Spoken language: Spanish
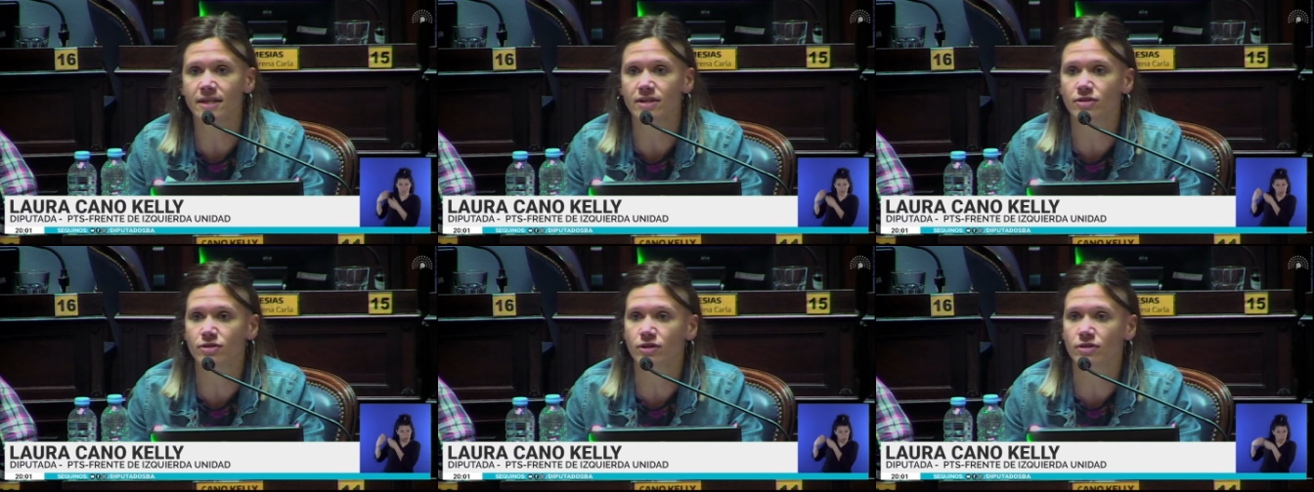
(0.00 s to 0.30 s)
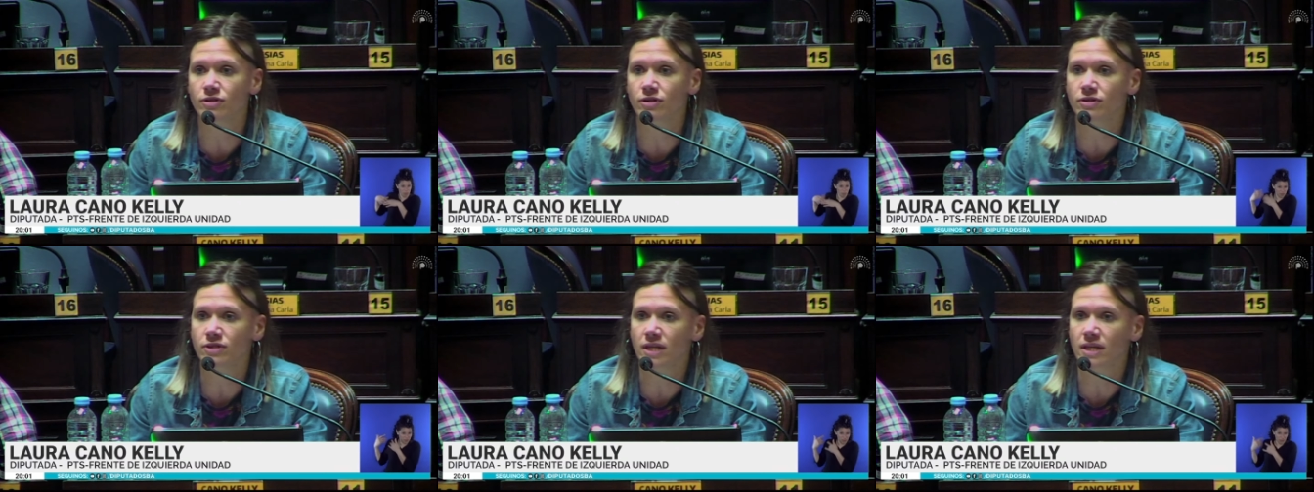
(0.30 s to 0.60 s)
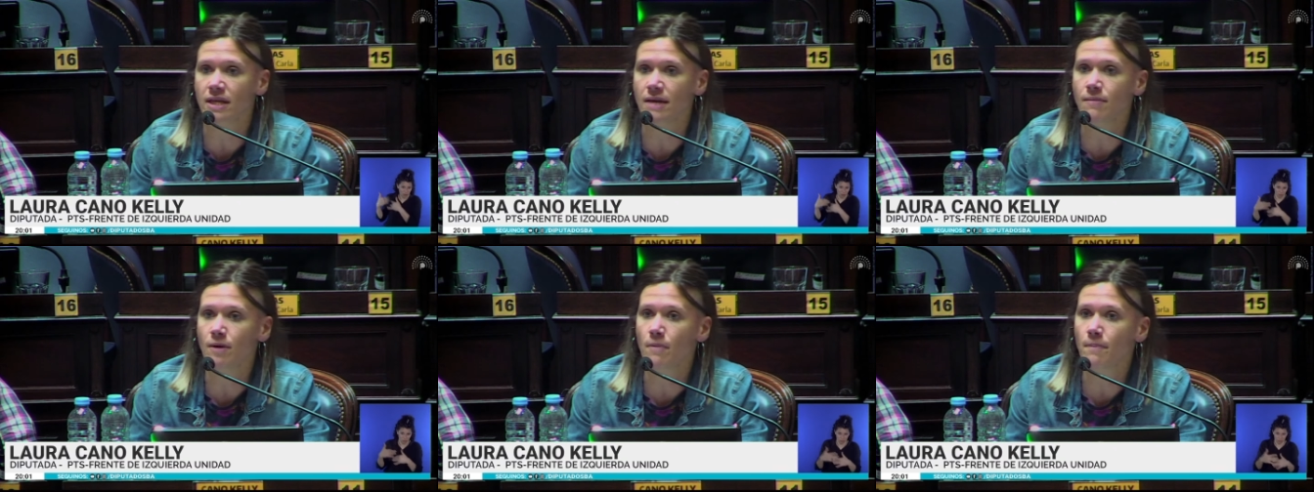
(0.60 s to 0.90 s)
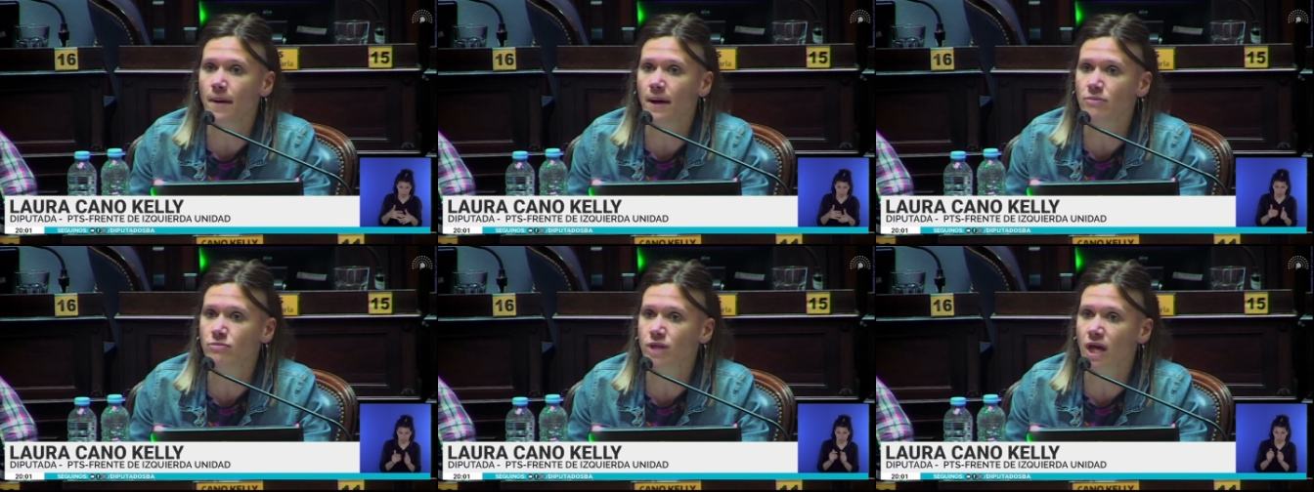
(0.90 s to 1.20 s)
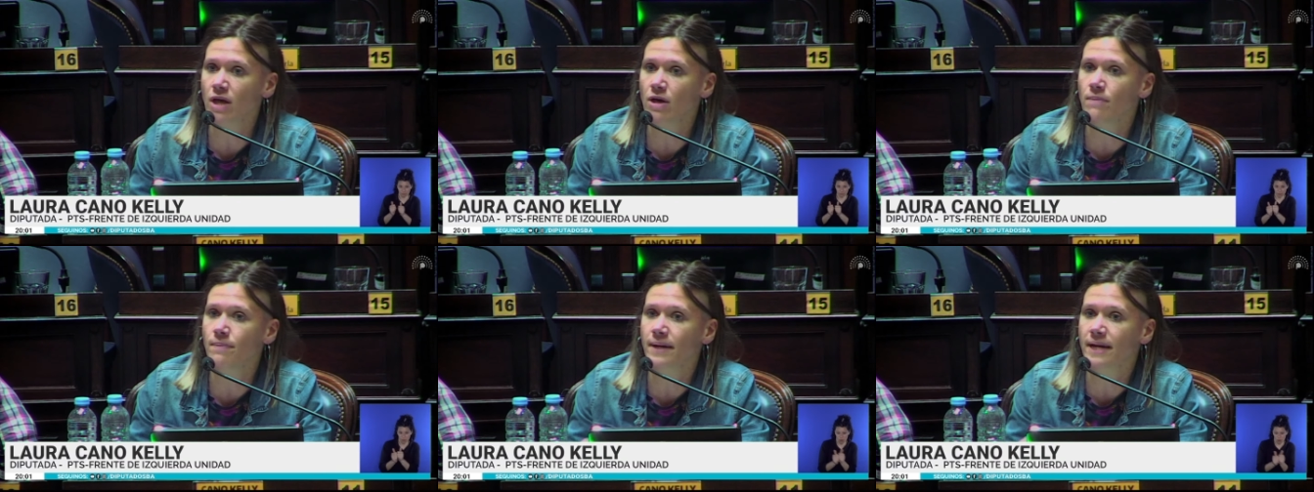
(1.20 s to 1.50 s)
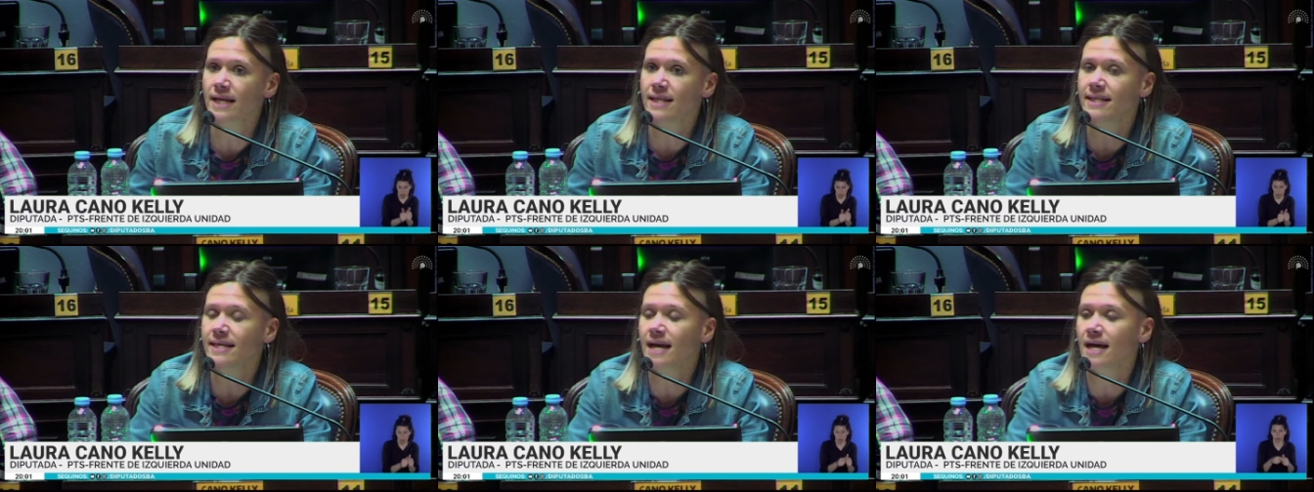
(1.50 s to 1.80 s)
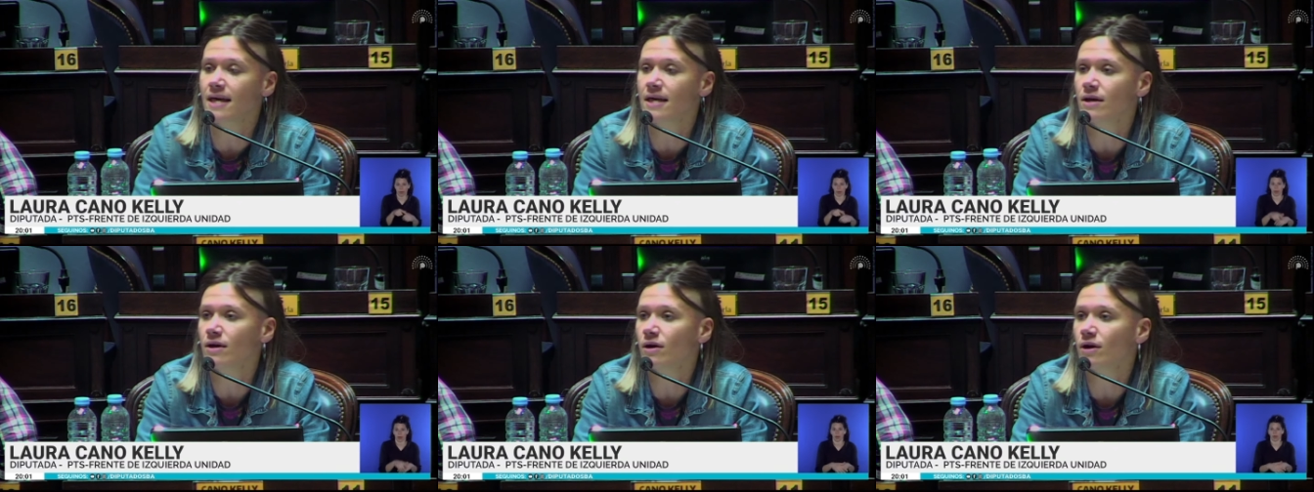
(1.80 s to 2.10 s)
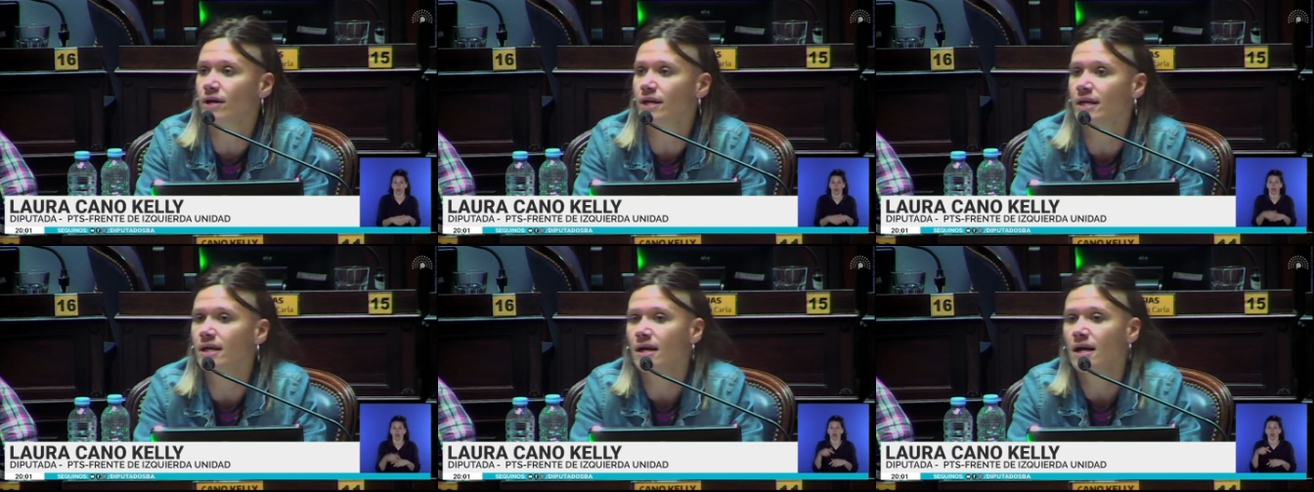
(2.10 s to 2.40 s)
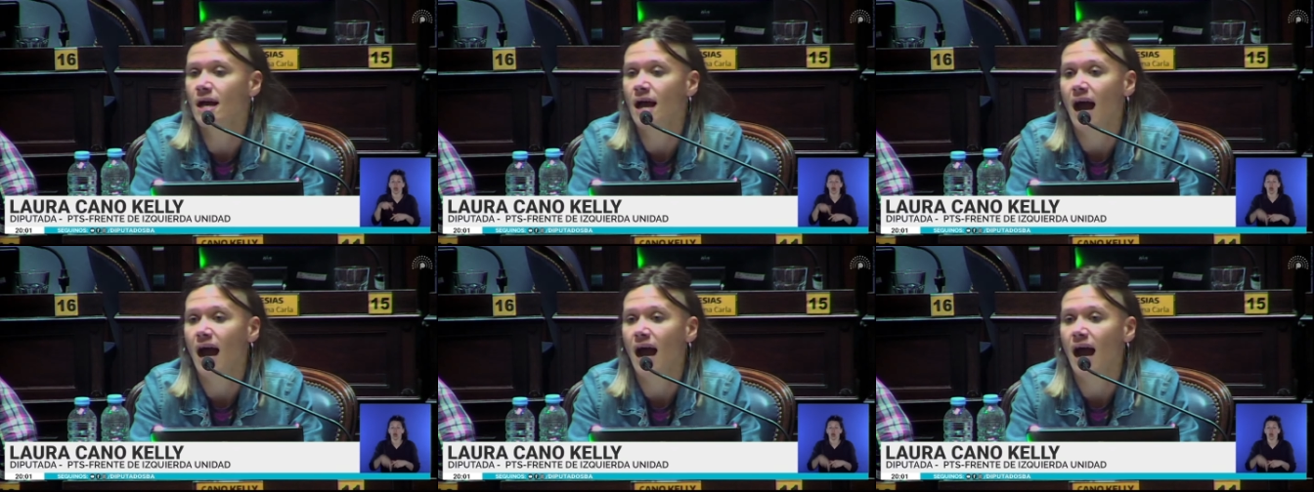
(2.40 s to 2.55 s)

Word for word: Nosotros teníamos pautado para el día de hoy